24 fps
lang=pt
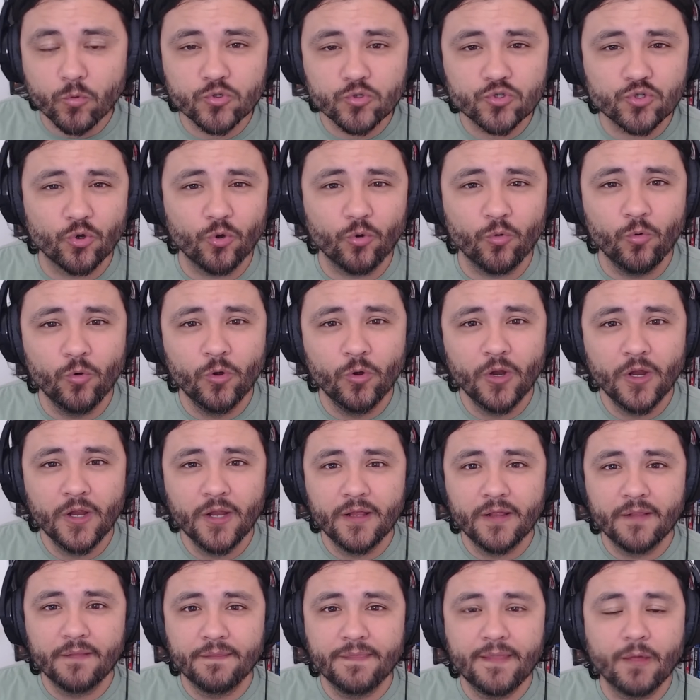O jogo
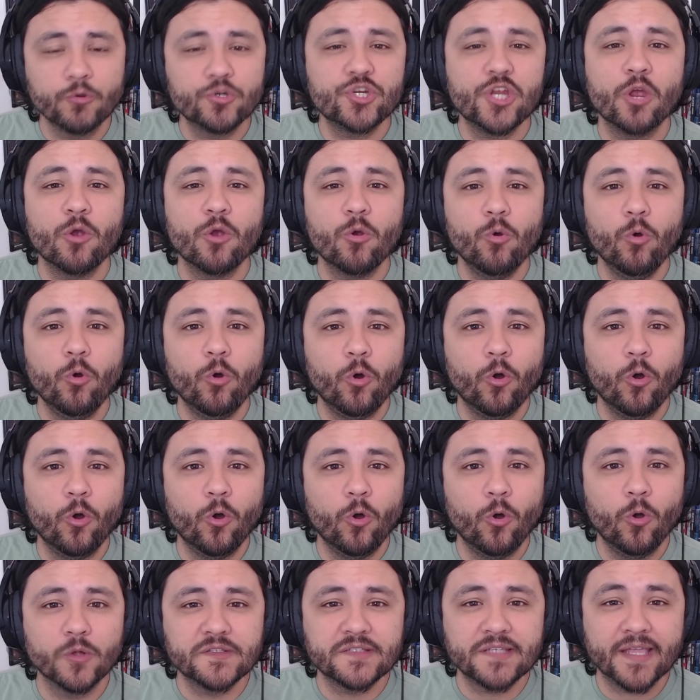não
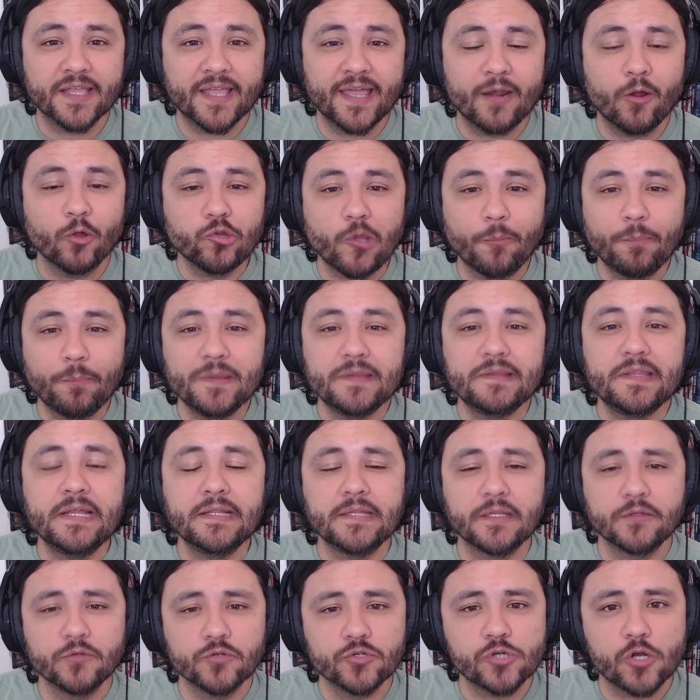chegou sequer ao top
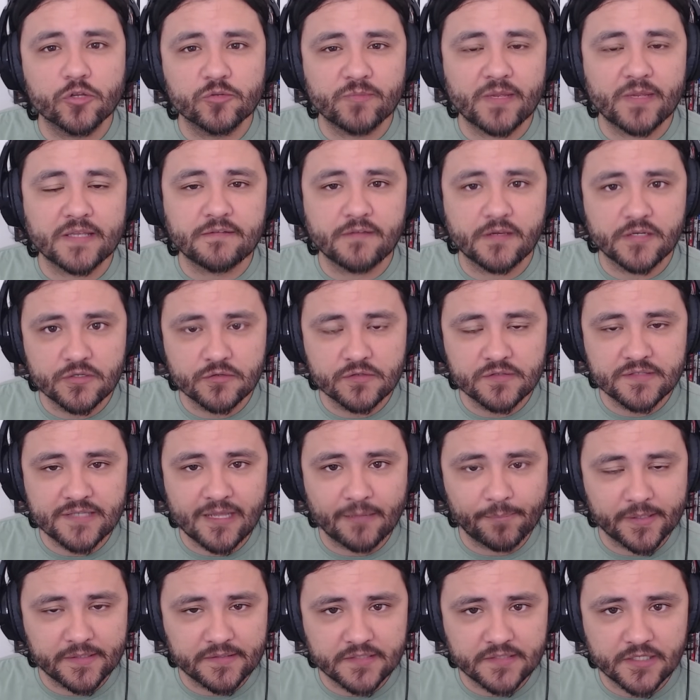30 dos jogos mais vendidos da
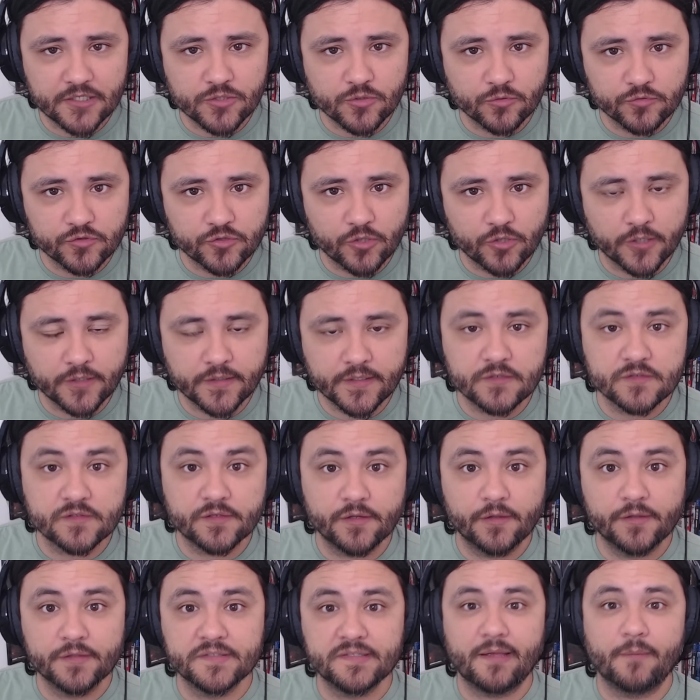PlayStation Store desde
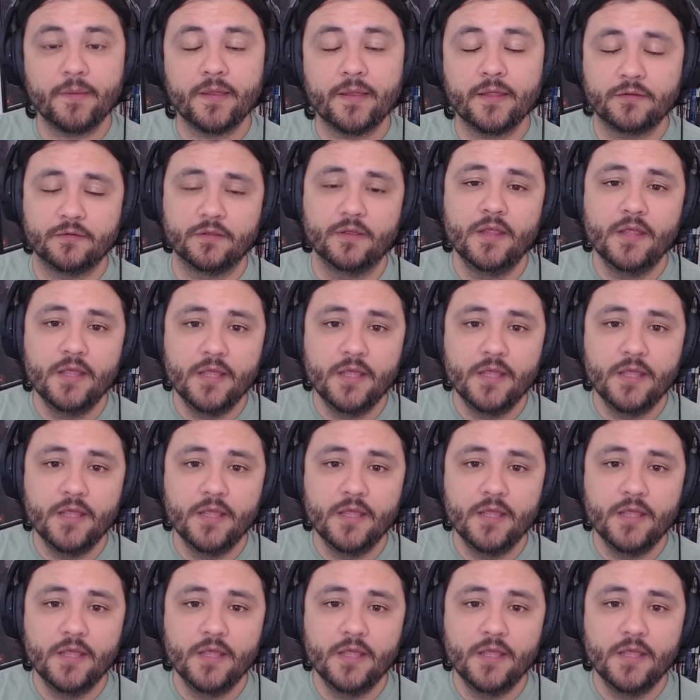seu lançamento.